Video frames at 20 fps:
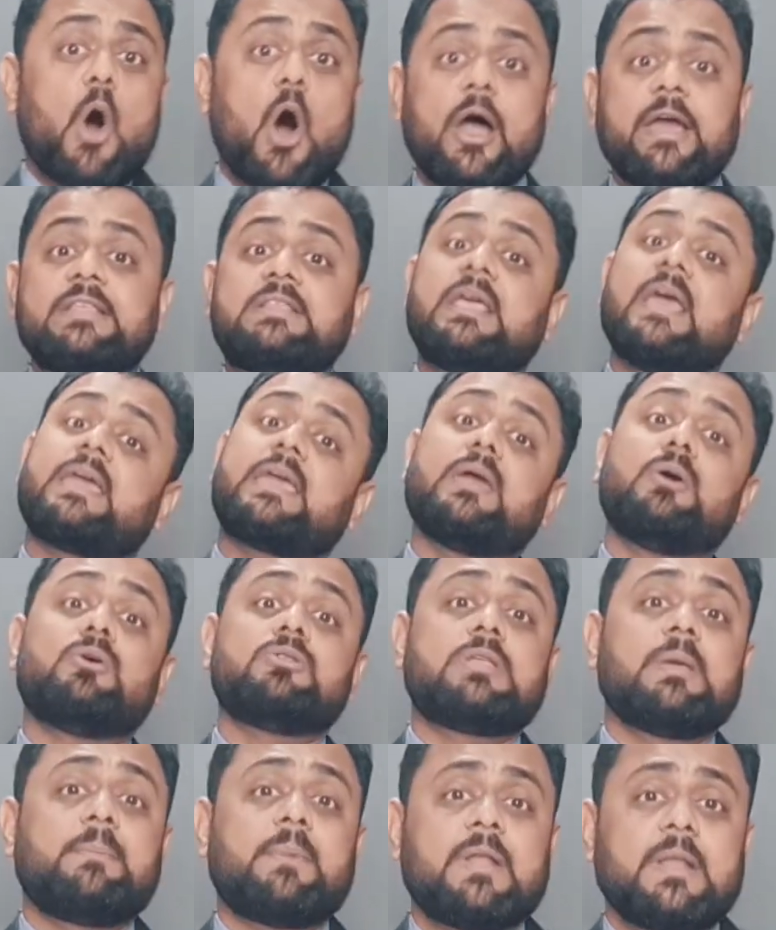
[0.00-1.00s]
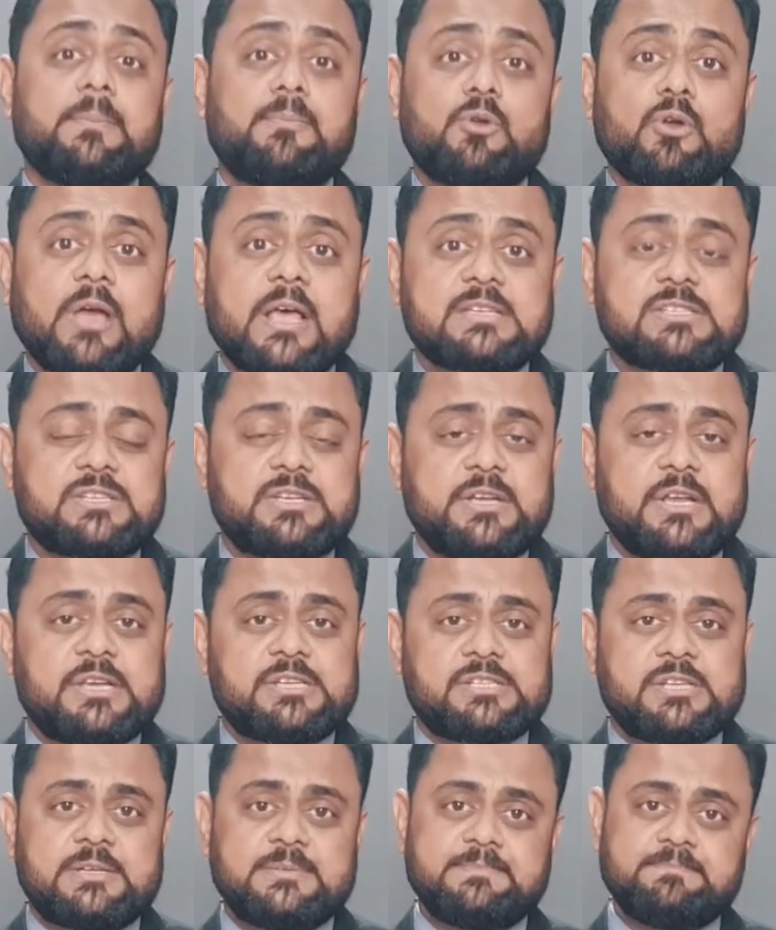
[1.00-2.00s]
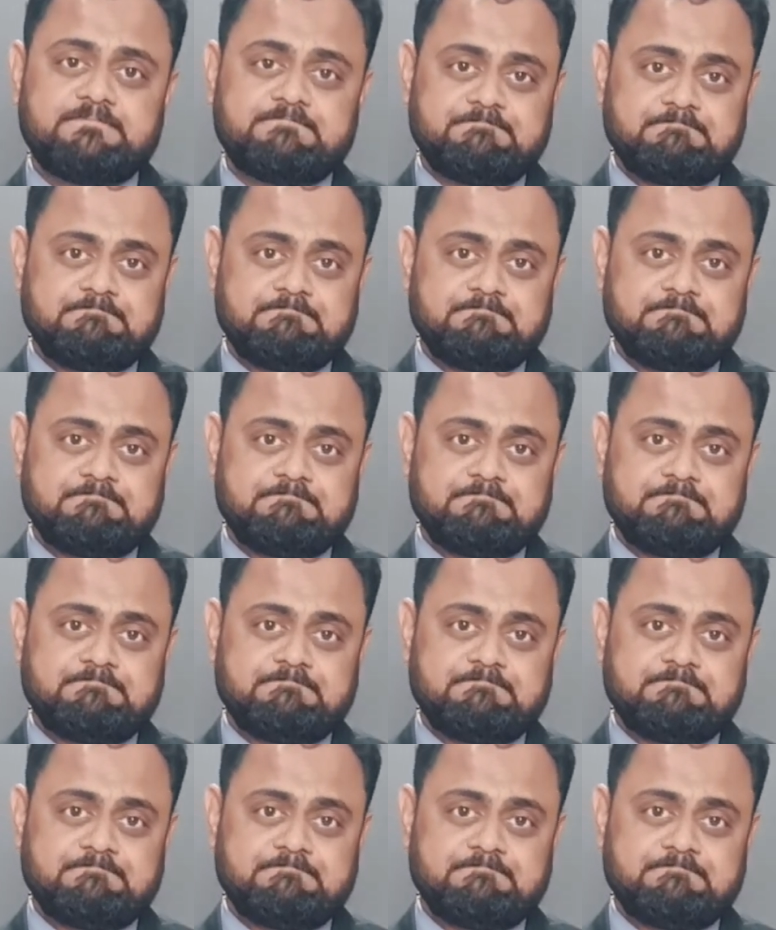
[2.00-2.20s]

ভয় থেকে হতে পারে প্রোক্যাস্টিনেশন